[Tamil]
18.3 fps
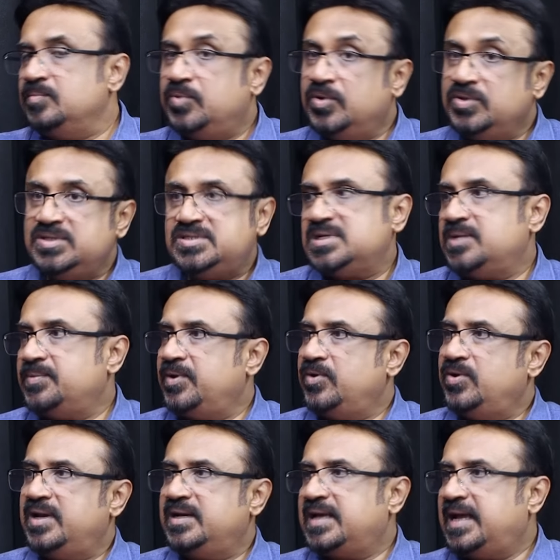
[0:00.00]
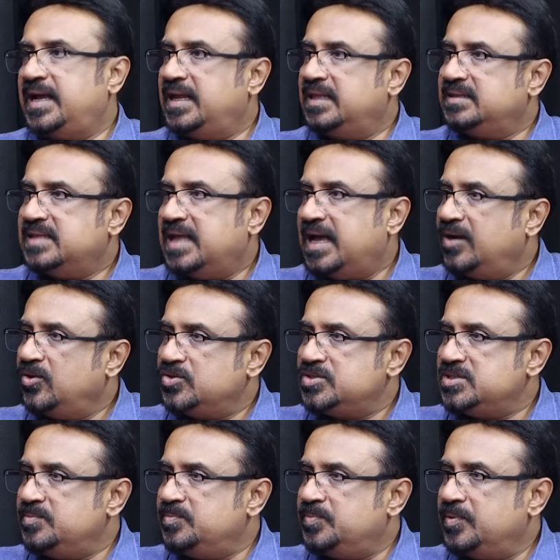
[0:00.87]
பொதுச்சபையுடன் கலந்து
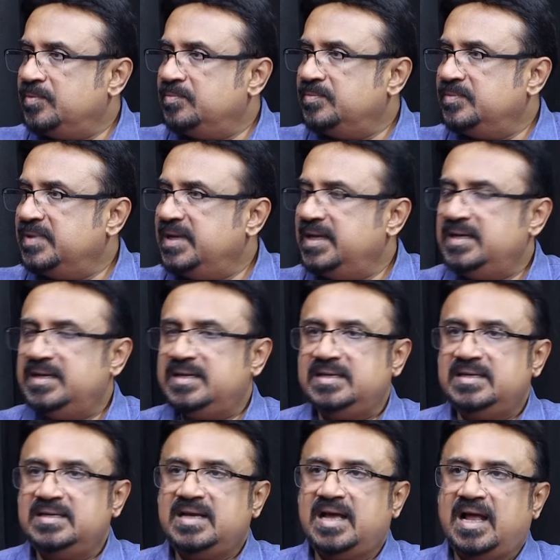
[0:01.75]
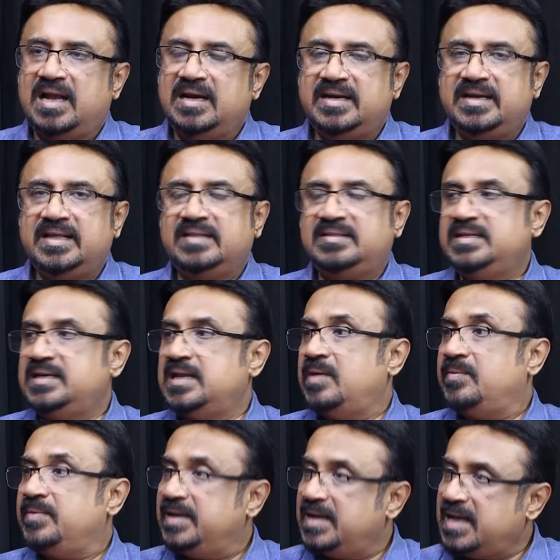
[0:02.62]
ஆலோசிப்போம் என்று அன்றைய
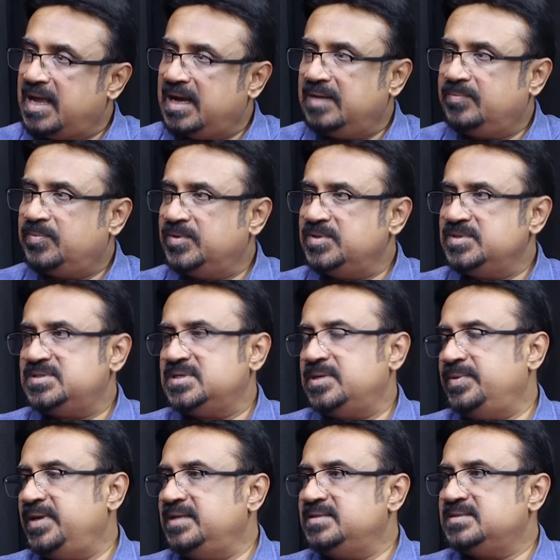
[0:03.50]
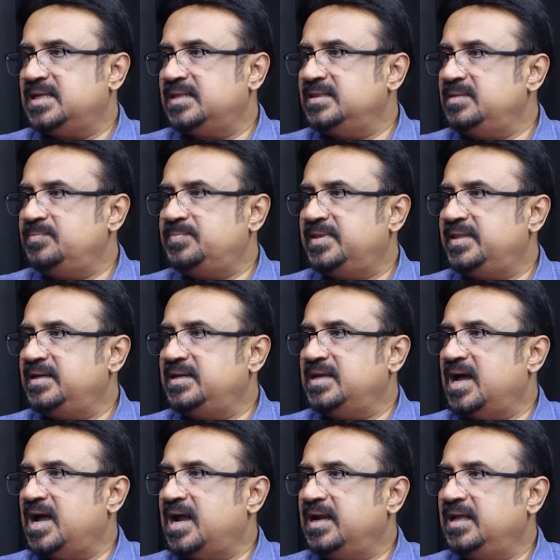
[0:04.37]
தினமே நாங்கள் பொதுச்சபையை
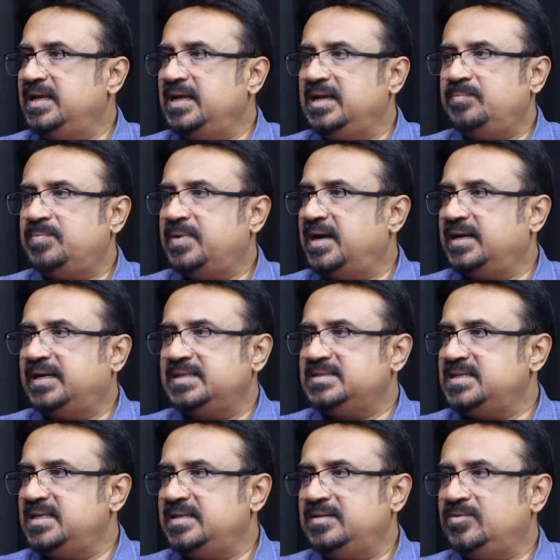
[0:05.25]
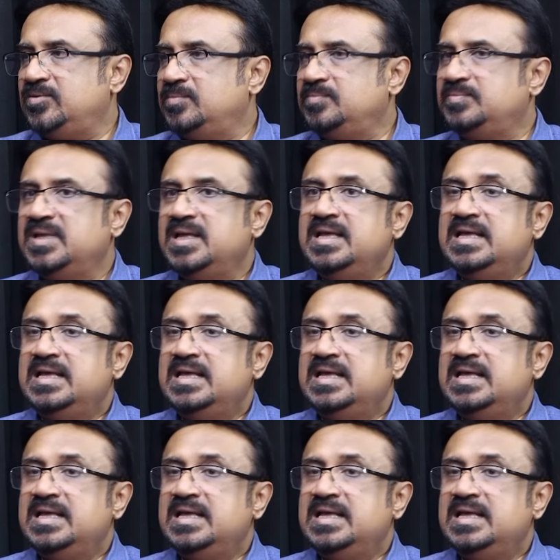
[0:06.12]
சந்திப்பதற்கான ஏற்பாட்டை செய்திருந்தோம்